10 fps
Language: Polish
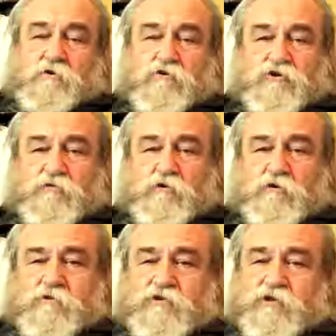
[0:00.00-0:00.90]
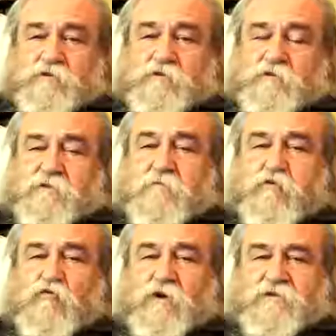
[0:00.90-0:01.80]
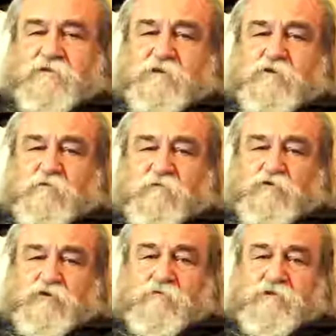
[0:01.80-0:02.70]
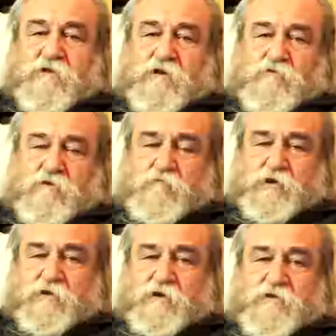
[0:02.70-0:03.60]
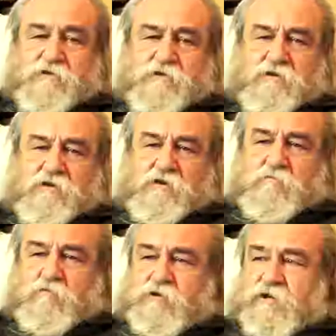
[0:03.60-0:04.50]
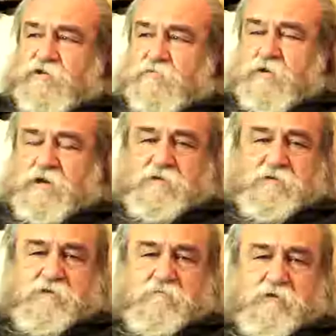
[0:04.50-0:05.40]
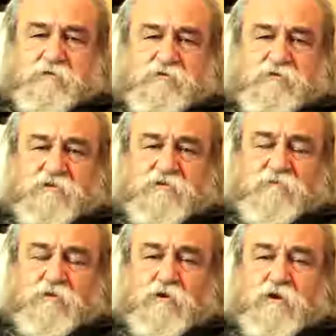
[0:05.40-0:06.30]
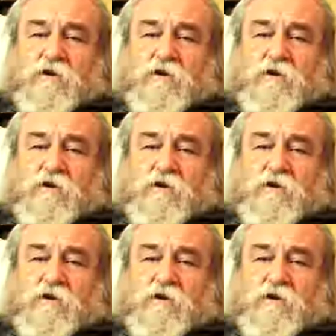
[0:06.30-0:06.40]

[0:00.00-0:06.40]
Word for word: Chodziło o to, że na pokładzie znajdował się senator amerykański, bodajże Mike Dickman, który się nazywał,